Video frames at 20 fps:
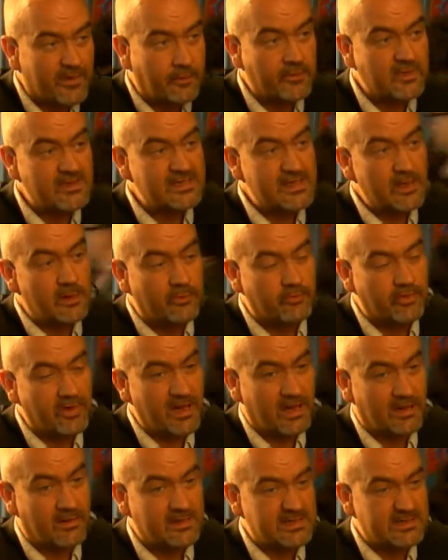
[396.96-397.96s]
on fait peser le
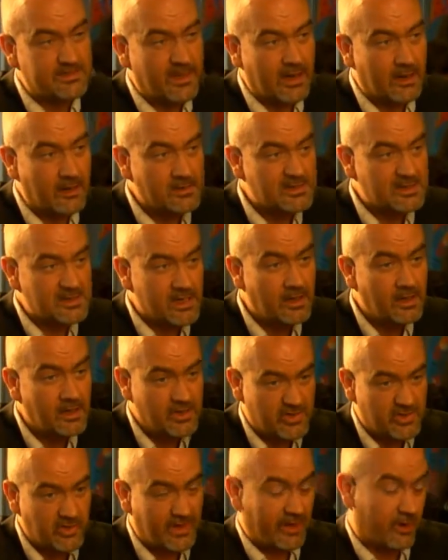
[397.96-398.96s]
poids de la transparence
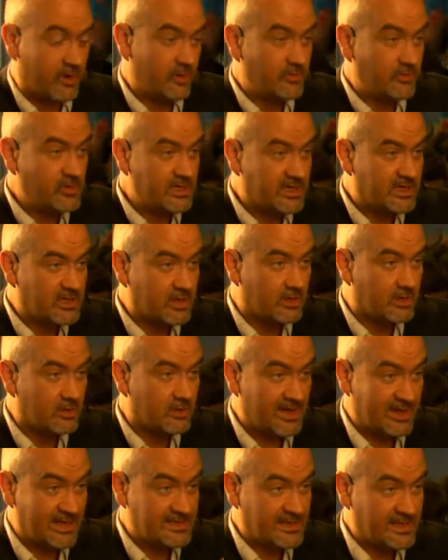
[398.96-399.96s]
sur les
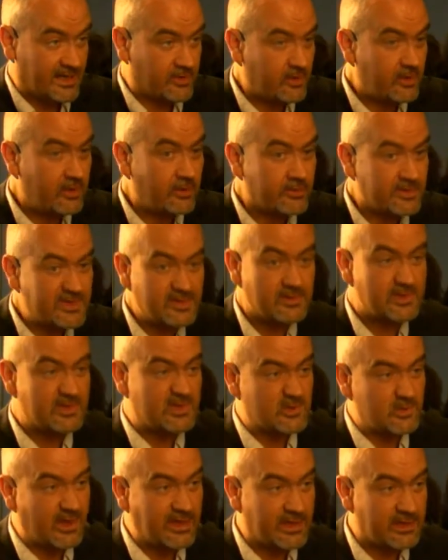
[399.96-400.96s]
communicants et les acteurs en disant
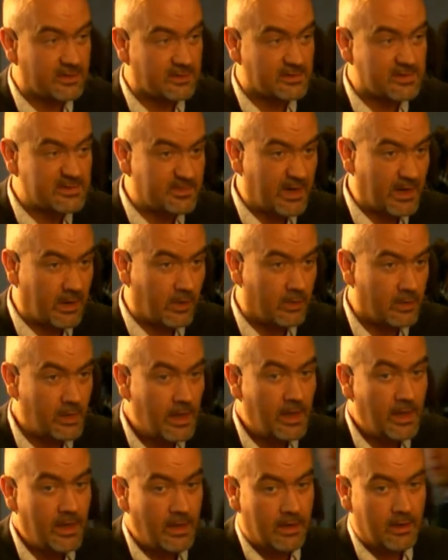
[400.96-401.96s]
soyez transparents.
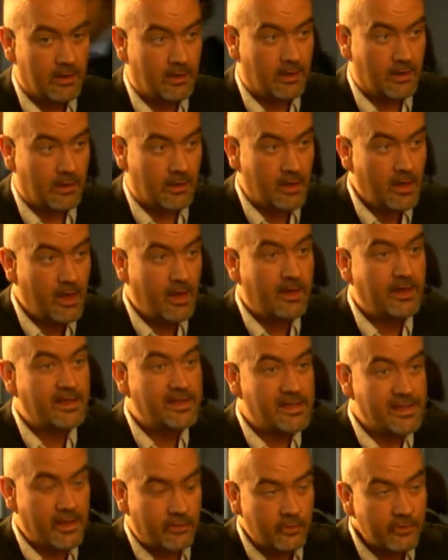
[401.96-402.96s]
Mm-hmm. Euh,
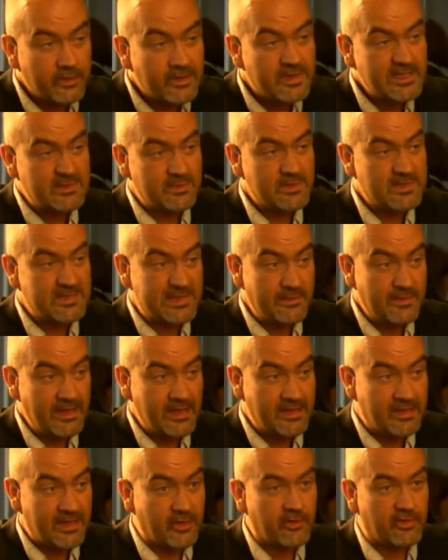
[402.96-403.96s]
il y a une autre
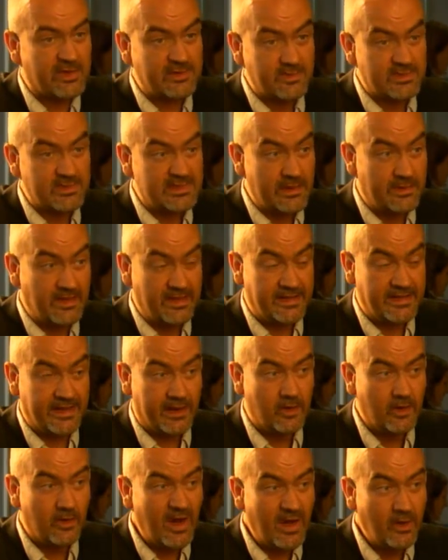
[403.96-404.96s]
responsabilité qu'une
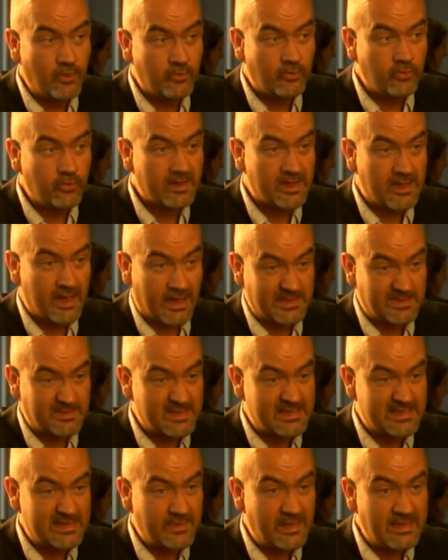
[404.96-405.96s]
responsabilité globale autour qui est la
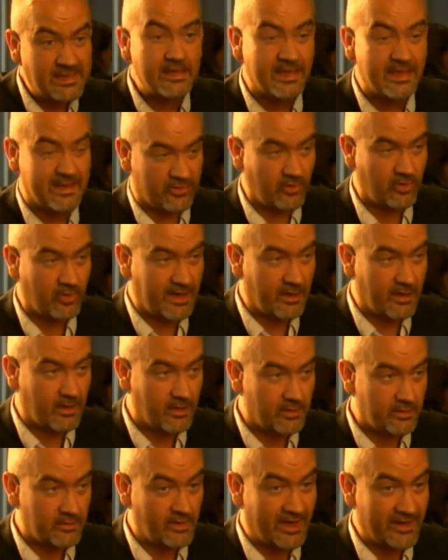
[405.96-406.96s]
responsabilité de la
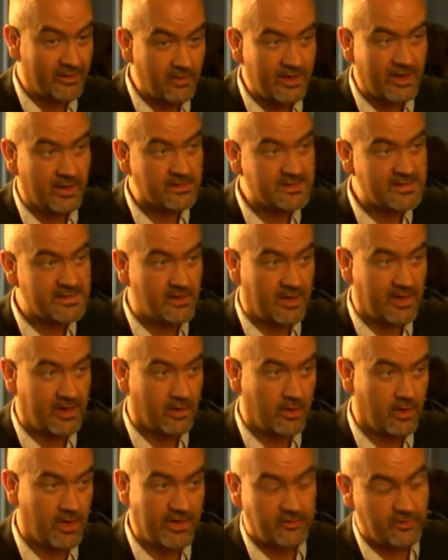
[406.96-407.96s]
tolérance de la tolérance de
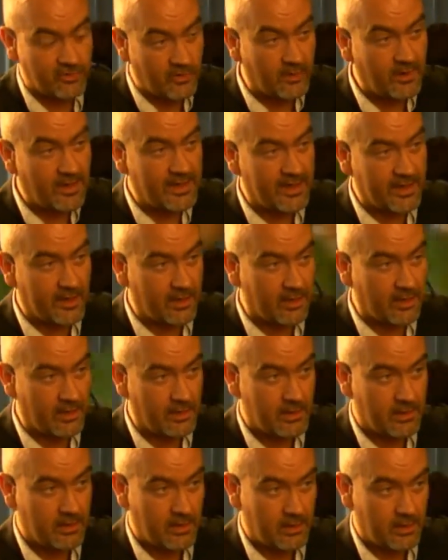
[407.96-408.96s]
l'erreur et du droit à l'erreur.
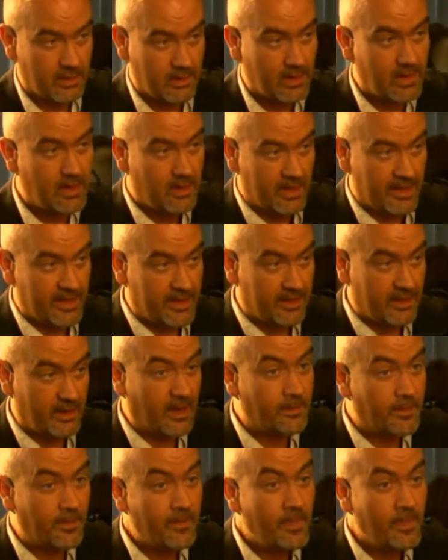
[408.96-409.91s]
Mm-hmm. Et